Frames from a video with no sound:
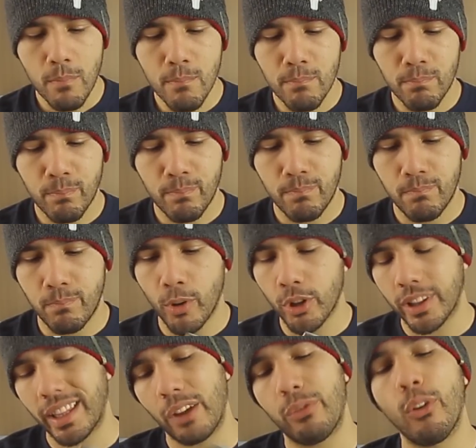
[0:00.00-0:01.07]
un
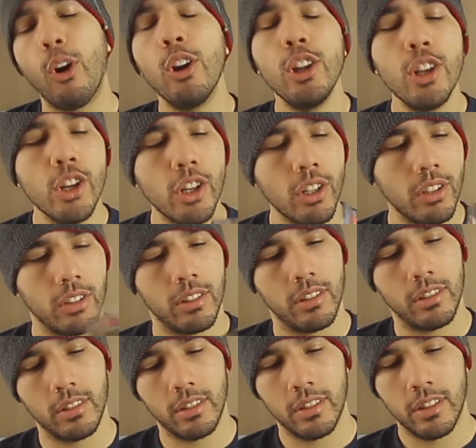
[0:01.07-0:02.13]
portafoglio
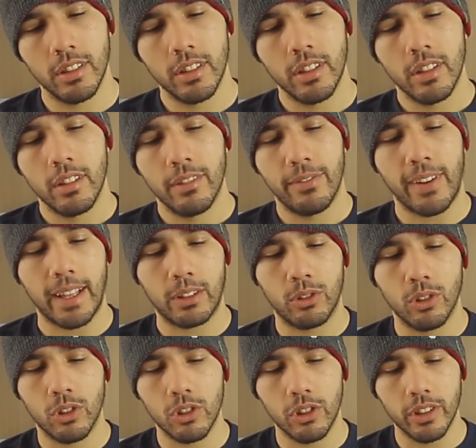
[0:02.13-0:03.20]

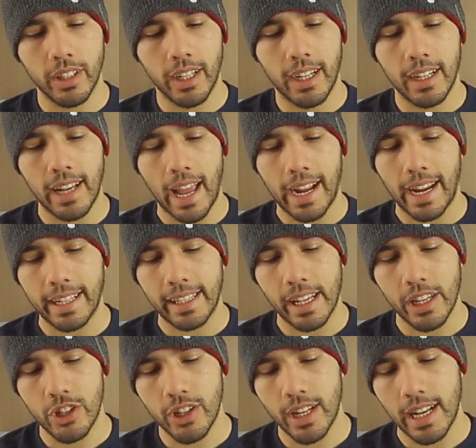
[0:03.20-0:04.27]
fatto con la carta
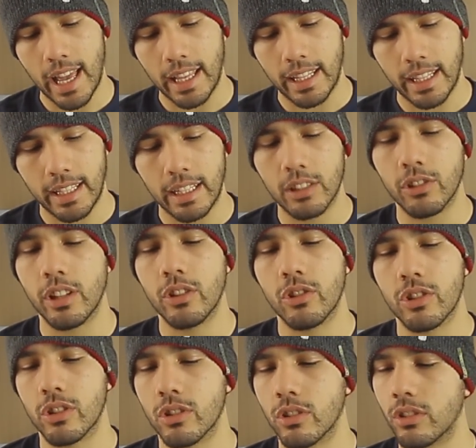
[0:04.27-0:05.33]
riciclata. Tra l'altro
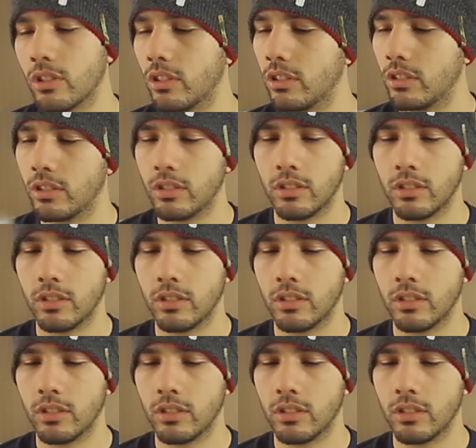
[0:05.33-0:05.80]
dentro ci sono